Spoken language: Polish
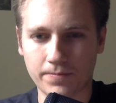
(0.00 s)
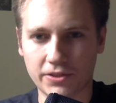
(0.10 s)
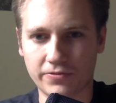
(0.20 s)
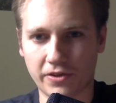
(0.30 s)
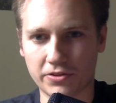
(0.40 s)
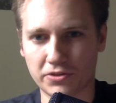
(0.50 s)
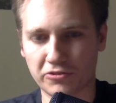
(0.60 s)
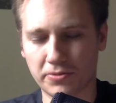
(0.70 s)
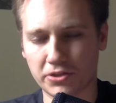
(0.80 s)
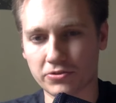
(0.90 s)
Stwierdził, że
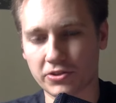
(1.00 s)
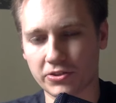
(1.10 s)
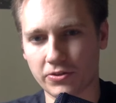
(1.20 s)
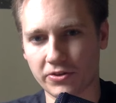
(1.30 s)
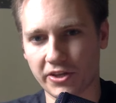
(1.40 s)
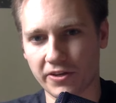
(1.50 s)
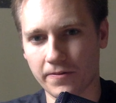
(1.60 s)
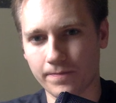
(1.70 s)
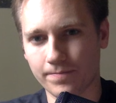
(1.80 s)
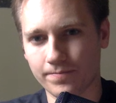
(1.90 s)
wybierze tę technologię,
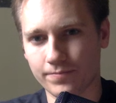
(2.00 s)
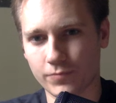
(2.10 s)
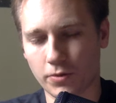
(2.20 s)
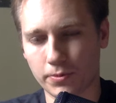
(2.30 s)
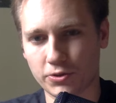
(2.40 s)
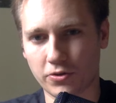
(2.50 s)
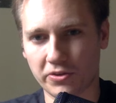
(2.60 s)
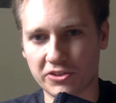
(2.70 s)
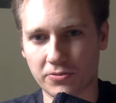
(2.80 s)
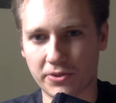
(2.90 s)
do
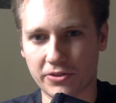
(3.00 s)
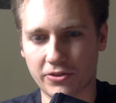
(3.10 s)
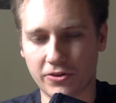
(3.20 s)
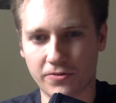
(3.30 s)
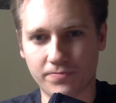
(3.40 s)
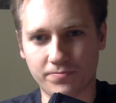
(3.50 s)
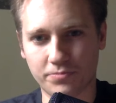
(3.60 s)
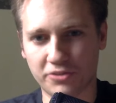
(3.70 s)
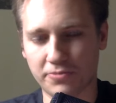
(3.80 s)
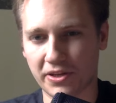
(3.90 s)
podszkoli sobie to,
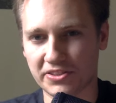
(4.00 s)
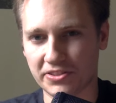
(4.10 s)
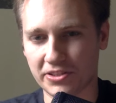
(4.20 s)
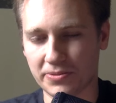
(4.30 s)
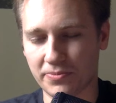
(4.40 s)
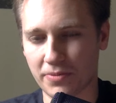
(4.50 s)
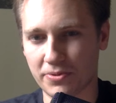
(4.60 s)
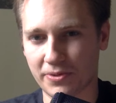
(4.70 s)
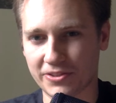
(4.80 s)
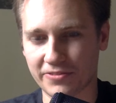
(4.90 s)
by w pracy nad tym
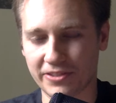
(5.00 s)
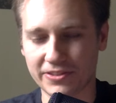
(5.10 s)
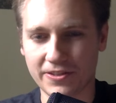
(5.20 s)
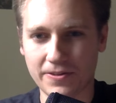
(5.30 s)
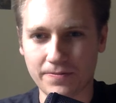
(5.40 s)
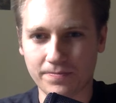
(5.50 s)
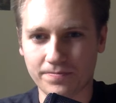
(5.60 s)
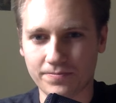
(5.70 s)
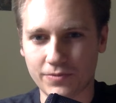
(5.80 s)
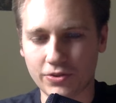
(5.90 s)
lepiej pracować.
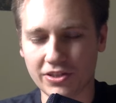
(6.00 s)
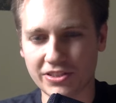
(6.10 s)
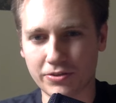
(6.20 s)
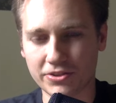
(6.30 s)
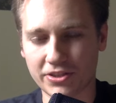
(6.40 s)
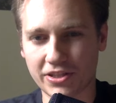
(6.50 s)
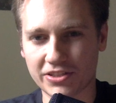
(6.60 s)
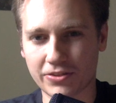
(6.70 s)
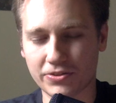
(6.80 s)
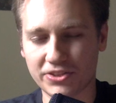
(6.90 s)
I okazało się, że
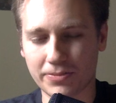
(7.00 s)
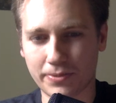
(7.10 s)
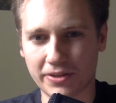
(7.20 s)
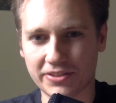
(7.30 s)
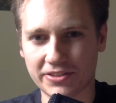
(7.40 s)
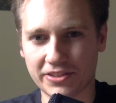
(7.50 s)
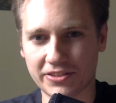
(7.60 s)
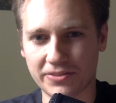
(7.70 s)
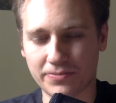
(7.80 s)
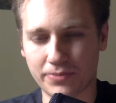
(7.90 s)
każda godzina pracy nad
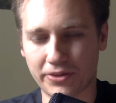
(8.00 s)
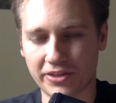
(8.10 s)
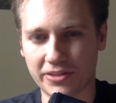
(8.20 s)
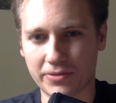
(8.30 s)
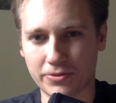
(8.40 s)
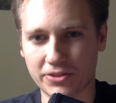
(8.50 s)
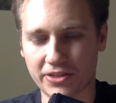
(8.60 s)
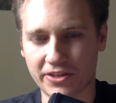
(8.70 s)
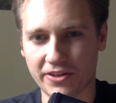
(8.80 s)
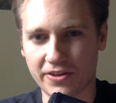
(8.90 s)
tym projektem na
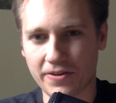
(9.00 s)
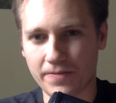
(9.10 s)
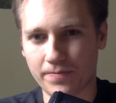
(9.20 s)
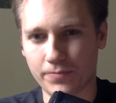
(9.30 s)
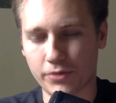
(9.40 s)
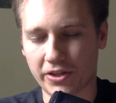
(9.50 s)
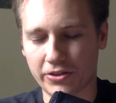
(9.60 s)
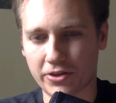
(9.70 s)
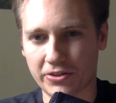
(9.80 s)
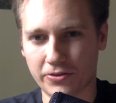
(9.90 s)
uczelnię była dla
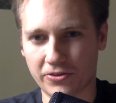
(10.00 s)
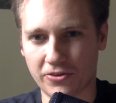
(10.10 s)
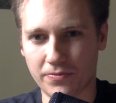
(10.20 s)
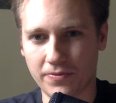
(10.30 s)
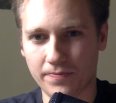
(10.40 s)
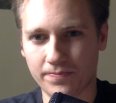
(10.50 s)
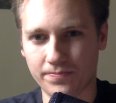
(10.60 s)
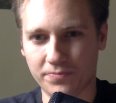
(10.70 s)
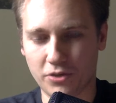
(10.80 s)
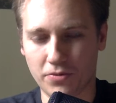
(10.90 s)
niego katorgą,
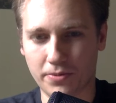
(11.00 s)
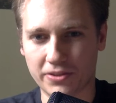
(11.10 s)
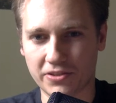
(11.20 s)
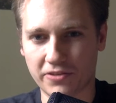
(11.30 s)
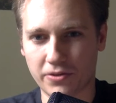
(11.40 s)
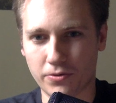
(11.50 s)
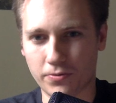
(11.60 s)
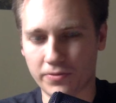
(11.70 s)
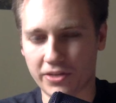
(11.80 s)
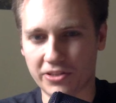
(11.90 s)
bo pracował
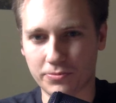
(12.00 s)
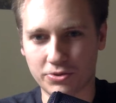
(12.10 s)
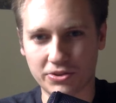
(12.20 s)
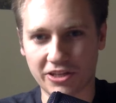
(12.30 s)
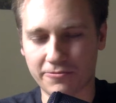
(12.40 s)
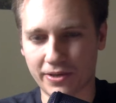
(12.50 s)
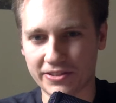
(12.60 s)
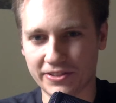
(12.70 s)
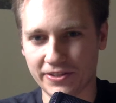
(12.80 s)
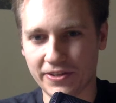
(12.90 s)
na tym już i tak w
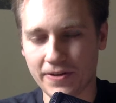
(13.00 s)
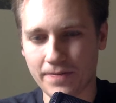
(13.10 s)
pracy